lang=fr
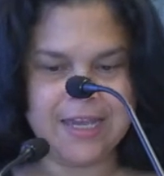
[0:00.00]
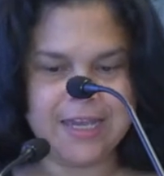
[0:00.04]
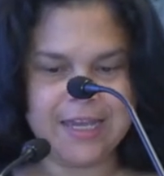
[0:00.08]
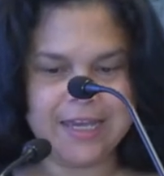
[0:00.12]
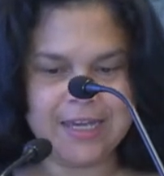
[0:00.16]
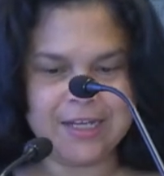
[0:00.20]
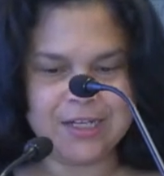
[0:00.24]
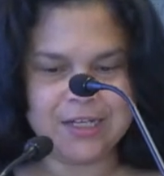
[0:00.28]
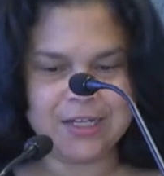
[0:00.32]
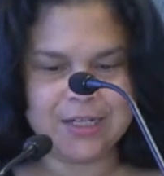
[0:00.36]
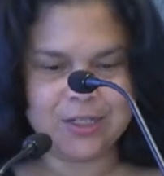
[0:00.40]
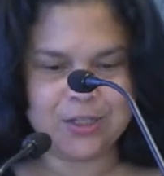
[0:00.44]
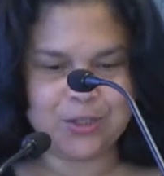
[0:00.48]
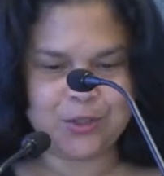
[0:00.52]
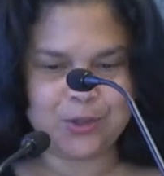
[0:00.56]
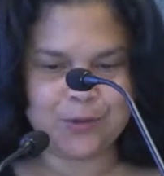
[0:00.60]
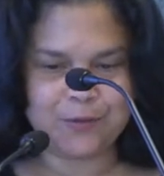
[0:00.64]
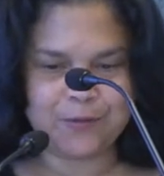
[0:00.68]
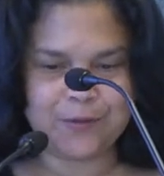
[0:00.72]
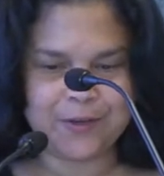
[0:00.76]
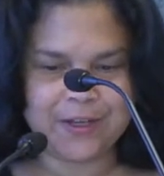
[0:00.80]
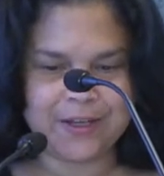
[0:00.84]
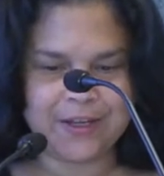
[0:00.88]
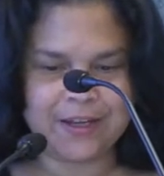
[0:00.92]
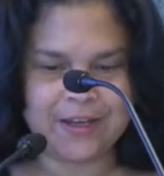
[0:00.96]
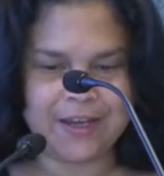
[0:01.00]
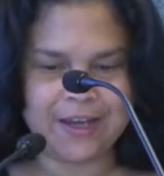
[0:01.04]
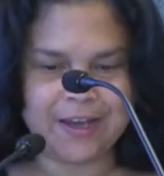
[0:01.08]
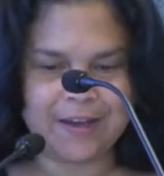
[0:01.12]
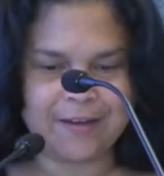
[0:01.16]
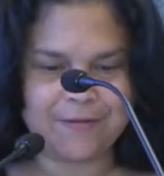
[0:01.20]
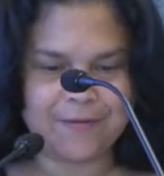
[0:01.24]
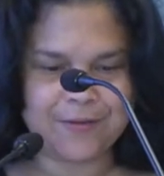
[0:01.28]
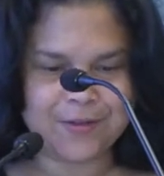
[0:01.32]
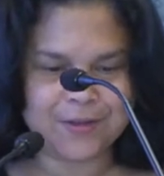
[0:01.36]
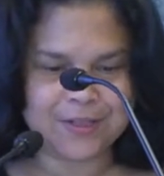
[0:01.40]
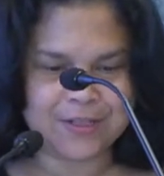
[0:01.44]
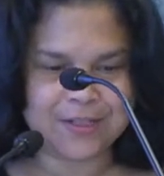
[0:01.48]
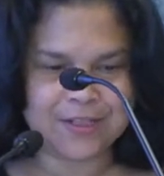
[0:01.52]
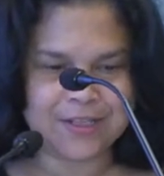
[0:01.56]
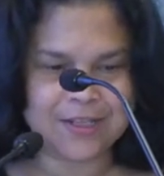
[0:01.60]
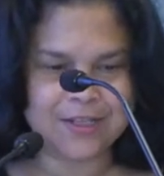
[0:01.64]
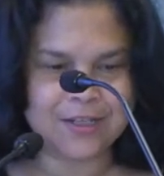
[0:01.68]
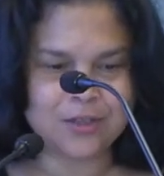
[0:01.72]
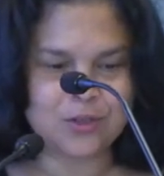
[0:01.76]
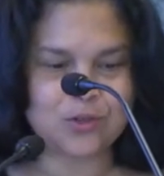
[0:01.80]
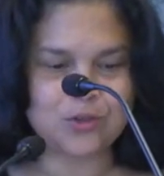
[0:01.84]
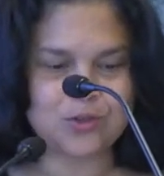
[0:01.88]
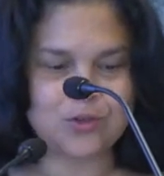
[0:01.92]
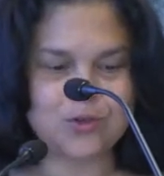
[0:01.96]
Et je vais
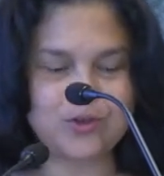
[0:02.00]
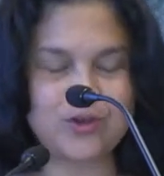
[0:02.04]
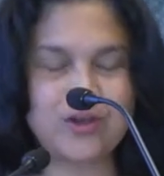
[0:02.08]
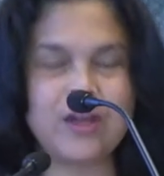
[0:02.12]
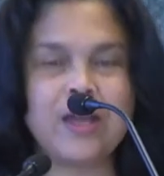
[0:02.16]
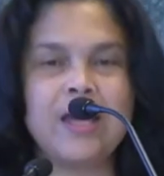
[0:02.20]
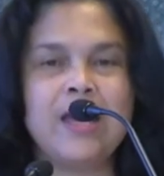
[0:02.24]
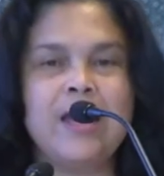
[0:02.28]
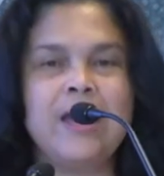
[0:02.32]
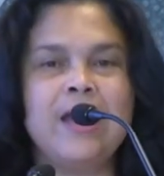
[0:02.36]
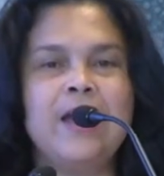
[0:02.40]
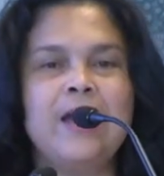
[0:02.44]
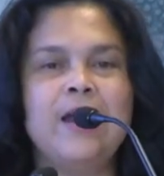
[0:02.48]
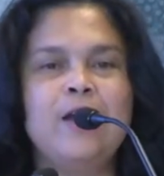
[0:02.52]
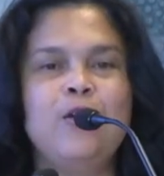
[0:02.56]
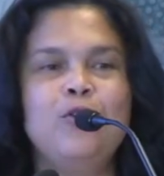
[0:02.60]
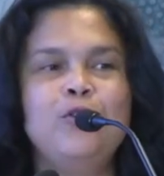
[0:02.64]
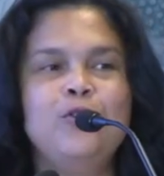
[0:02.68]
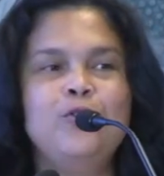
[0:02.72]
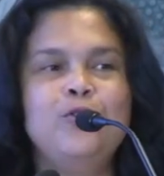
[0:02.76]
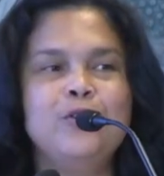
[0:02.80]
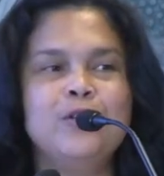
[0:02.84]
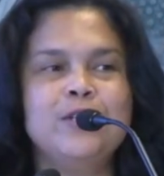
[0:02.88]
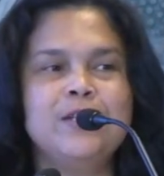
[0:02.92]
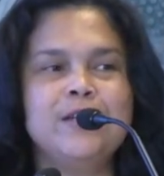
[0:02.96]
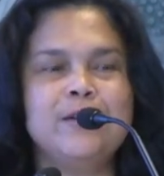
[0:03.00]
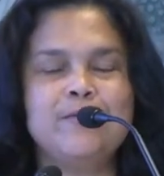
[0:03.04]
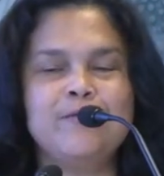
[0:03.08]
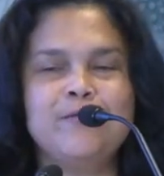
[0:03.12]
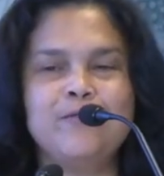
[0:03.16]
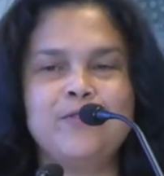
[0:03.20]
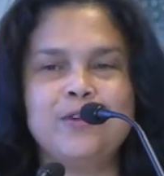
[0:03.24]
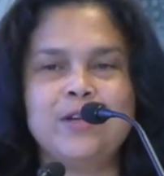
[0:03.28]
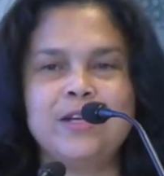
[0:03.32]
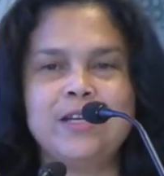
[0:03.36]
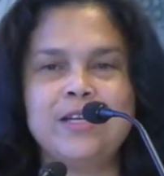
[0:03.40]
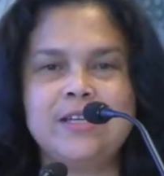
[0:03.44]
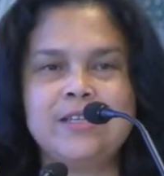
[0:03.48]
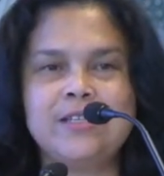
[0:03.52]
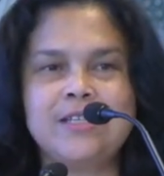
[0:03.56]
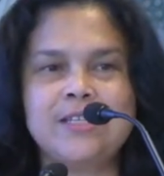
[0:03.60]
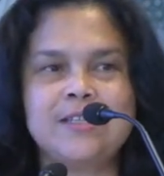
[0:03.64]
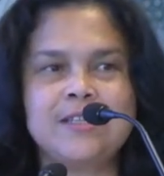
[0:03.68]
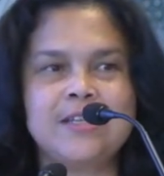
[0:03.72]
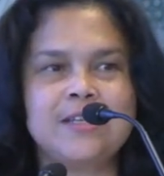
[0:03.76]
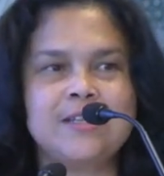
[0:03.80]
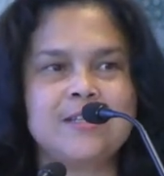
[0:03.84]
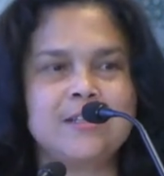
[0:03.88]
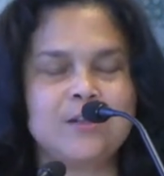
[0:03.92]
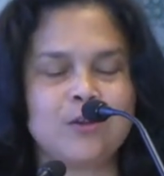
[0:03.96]
avancer sur le deuxième volet,
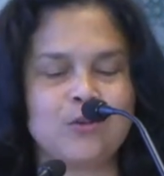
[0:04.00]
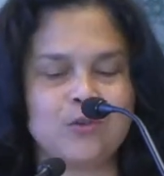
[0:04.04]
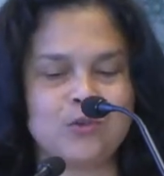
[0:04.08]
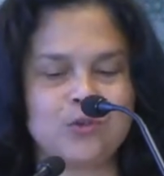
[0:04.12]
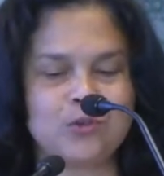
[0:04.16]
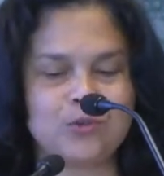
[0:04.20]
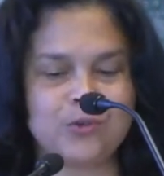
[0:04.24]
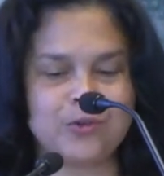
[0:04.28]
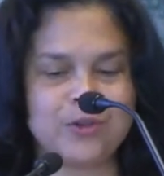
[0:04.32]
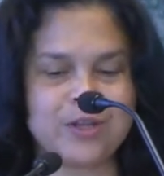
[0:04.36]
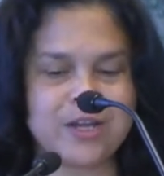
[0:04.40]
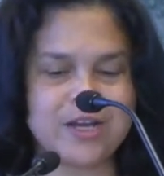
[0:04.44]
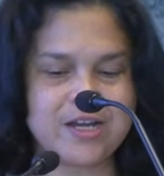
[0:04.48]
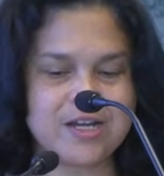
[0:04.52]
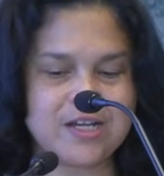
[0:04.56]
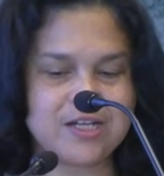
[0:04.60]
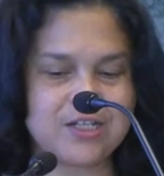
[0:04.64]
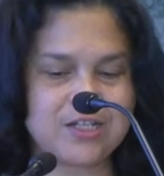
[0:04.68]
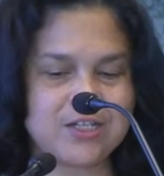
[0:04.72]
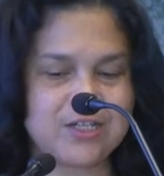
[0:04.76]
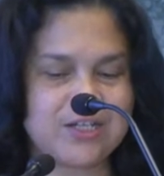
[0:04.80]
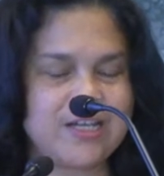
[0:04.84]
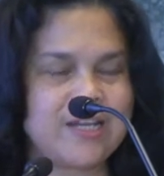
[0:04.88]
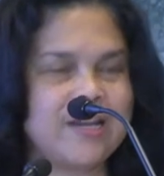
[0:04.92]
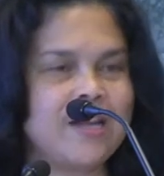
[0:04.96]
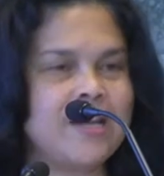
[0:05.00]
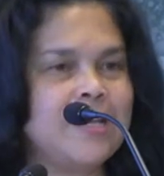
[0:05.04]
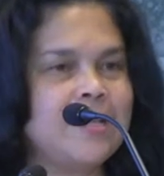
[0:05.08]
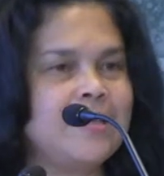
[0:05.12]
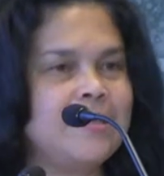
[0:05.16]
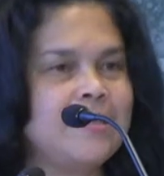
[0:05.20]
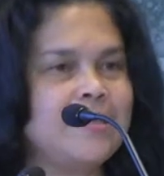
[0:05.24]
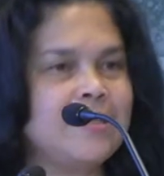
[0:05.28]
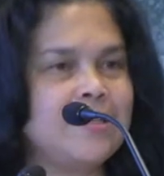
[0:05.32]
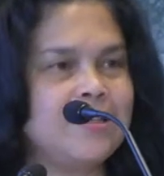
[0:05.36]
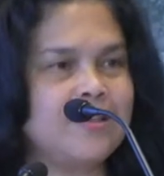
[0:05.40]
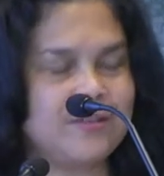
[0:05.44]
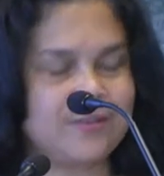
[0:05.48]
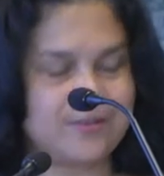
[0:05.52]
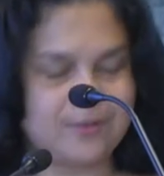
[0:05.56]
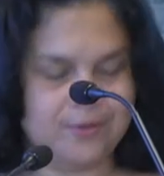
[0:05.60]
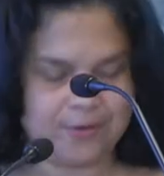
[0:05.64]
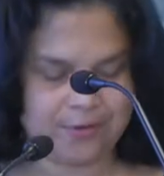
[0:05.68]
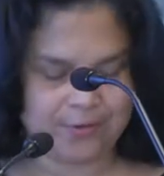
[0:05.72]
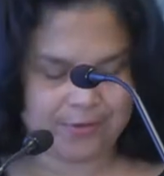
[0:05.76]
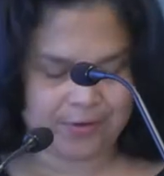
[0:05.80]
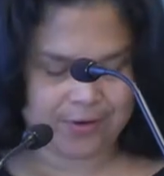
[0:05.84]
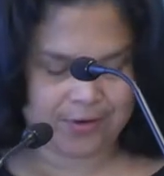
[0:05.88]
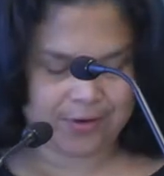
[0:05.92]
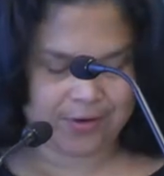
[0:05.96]
c'est-à-dire le sondage qui a été euh,
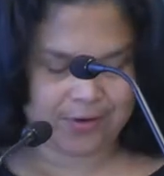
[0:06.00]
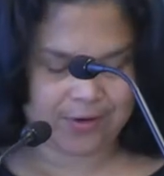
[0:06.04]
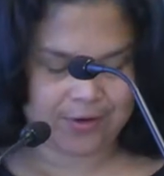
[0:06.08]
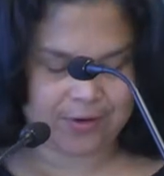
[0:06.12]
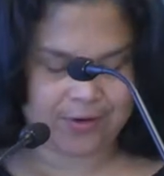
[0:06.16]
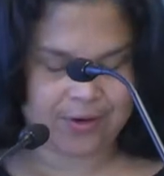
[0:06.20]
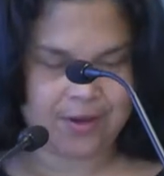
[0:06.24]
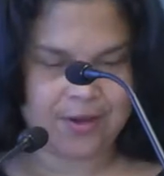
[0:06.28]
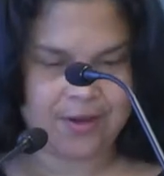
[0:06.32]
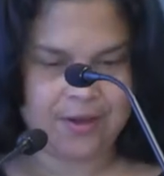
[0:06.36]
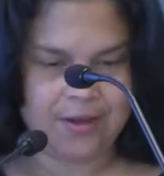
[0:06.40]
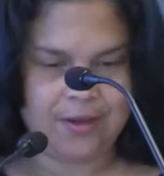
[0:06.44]
donc euh,